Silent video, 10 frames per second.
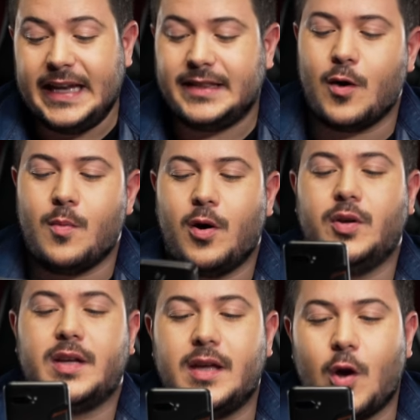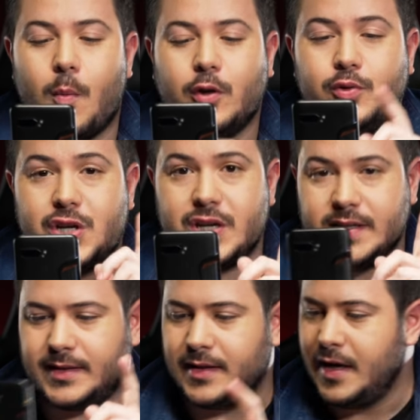Ele tem um modo aqui que é o modo
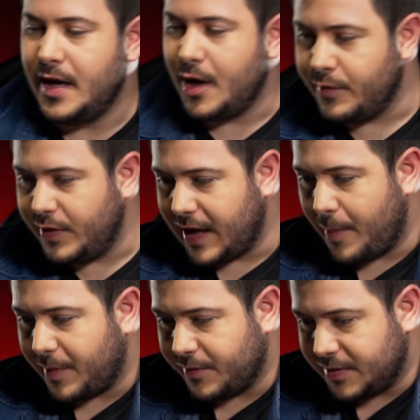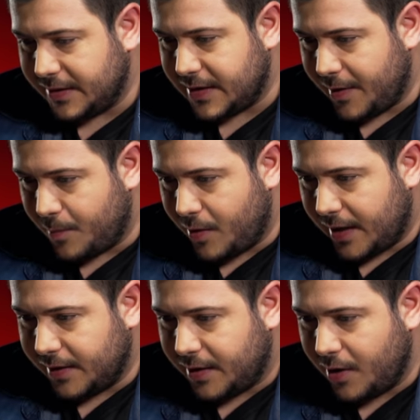X. Eu vou ligar para vocês darem uma
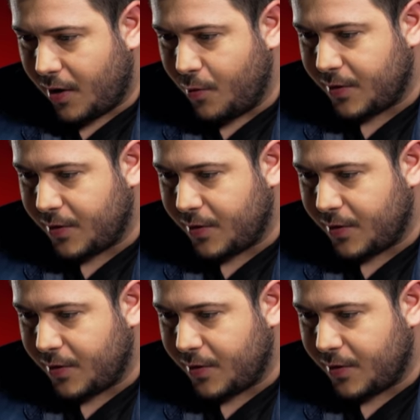olhada aqui, ó,